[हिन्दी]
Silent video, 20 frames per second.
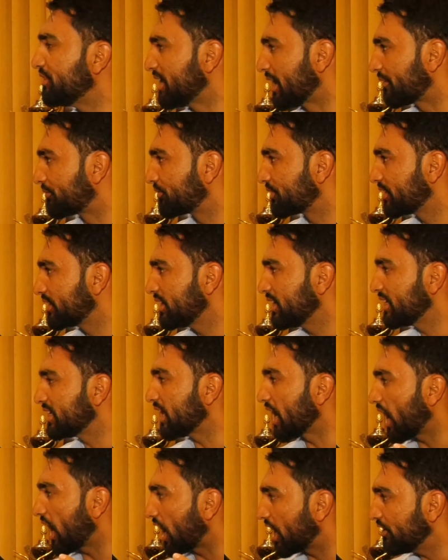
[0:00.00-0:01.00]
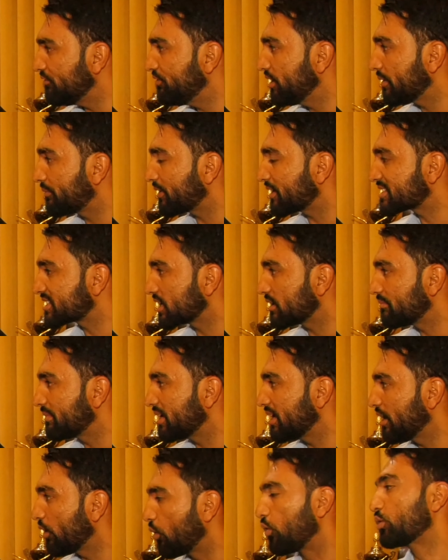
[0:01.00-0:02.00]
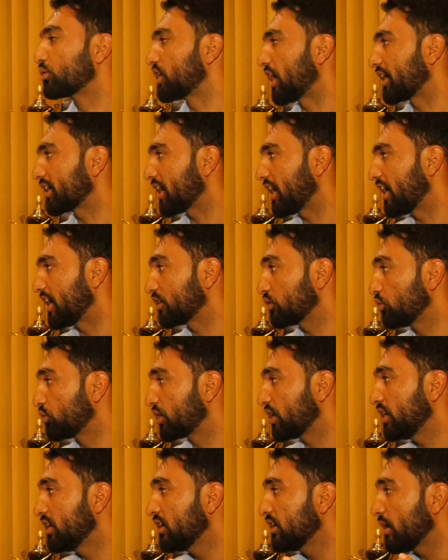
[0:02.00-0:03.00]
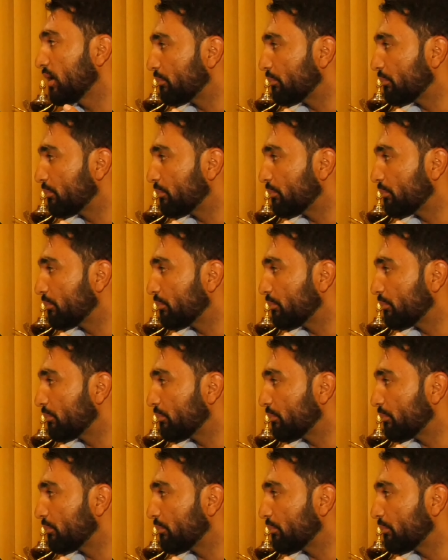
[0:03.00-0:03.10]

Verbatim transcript: एफ ये एफ असल में होता क्या है क्योंकि